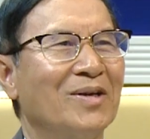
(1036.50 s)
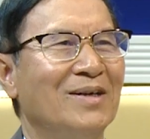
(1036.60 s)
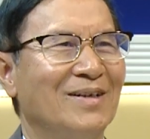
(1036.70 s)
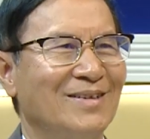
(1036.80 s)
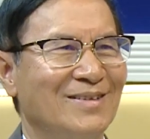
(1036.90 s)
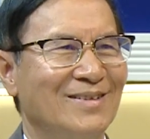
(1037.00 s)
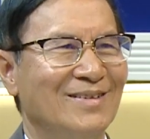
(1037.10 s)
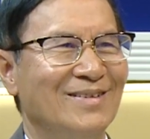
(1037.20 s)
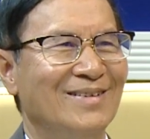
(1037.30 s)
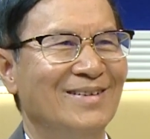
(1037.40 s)
đường
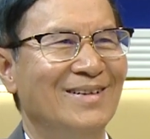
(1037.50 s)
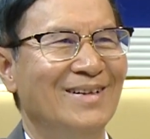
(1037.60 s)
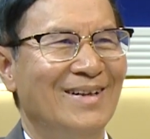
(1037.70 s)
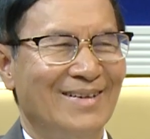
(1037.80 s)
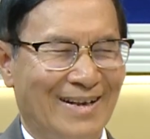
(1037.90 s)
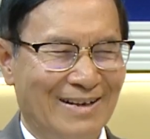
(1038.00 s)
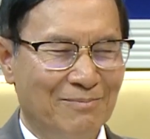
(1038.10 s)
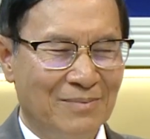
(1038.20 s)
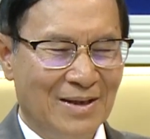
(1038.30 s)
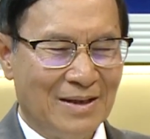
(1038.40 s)
tại
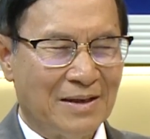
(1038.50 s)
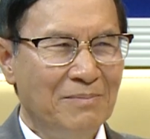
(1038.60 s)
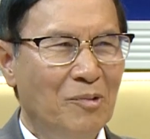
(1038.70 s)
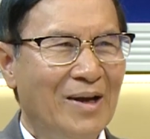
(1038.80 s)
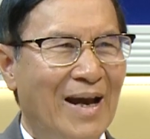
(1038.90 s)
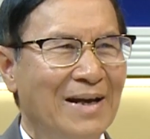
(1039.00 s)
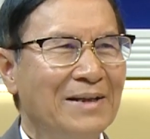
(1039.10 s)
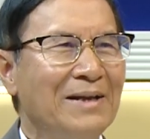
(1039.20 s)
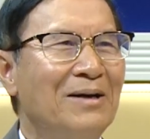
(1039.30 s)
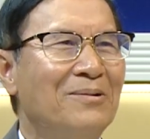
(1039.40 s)
cái mũi ghe đi
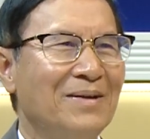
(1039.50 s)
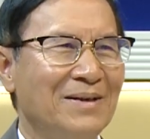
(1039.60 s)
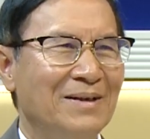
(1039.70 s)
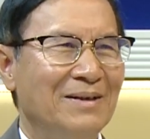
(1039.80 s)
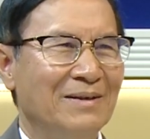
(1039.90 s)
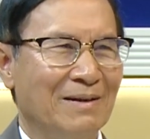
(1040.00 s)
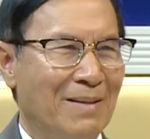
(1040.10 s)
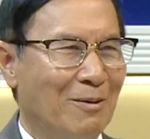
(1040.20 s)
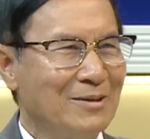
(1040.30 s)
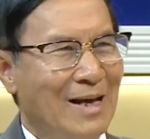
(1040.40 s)
tới đâu đó thì
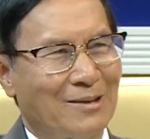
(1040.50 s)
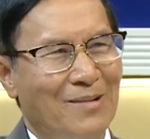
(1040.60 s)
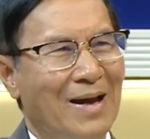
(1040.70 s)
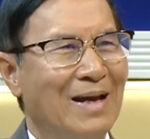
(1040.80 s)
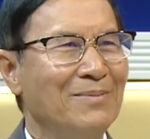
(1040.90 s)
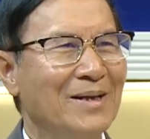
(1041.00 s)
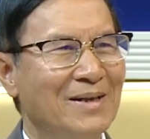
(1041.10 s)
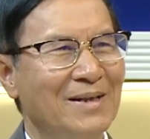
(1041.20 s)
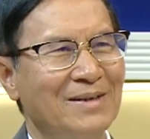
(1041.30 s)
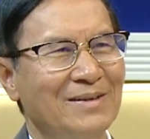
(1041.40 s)
bèo nó giạt qua hai ừ.
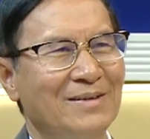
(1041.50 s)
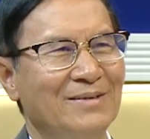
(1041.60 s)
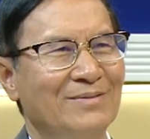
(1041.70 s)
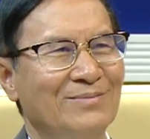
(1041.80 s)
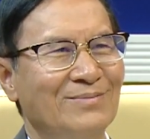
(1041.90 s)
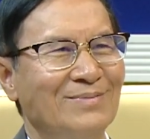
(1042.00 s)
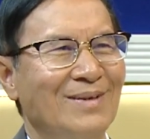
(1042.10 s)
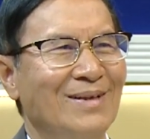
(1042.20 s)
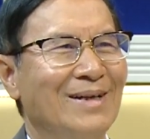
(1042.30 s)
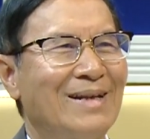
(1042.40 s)
bên hết
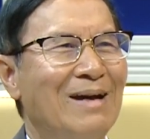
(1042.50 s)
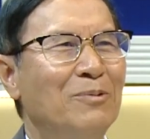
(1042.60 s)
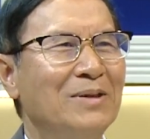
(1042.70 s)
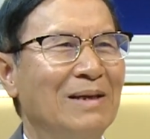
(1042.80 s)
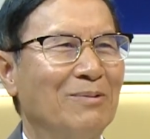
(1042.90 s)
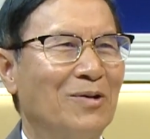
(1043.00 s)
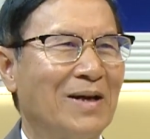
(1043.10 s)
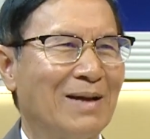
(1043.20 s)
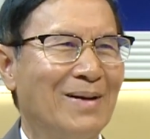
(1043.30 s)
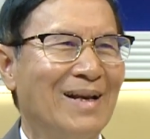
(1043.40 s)
người ta muốn tìm con
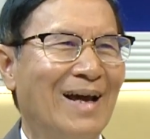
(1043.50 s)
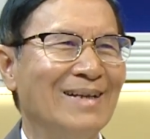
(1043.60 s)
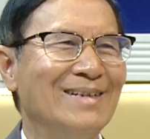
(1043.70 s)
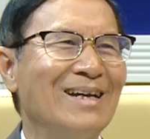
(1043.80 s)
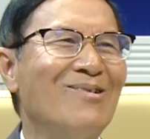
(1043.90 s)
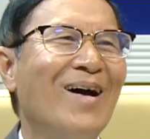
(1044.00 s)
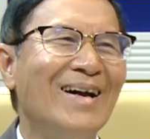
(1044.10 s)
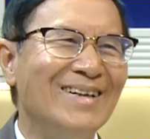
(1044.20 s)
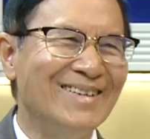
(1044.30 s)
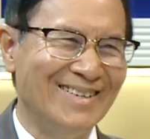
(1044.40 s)
này bắt lại dễ quá
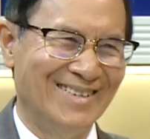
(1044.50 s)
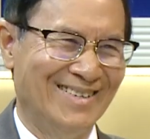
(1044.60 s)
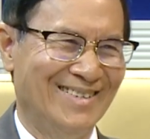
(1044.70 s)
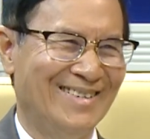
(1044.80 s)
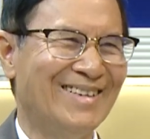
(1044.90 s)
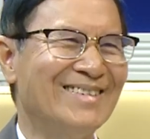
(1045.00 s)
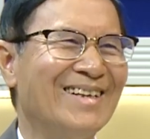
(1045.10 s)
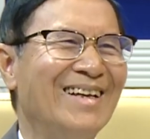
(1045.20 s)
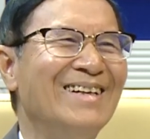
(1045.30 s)
dễ